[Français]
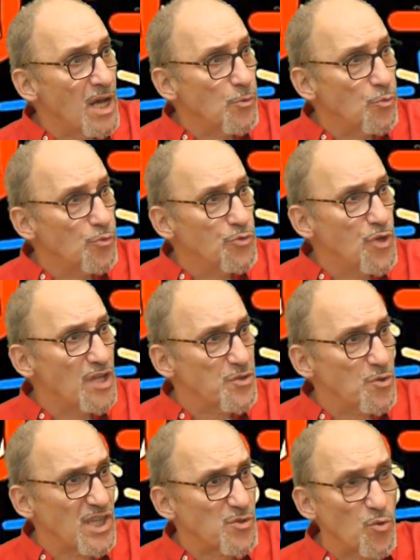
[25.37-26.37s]
là, ou une
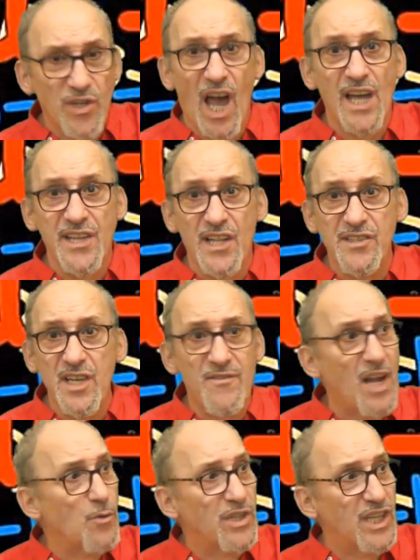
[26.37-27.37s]
association caritative, là,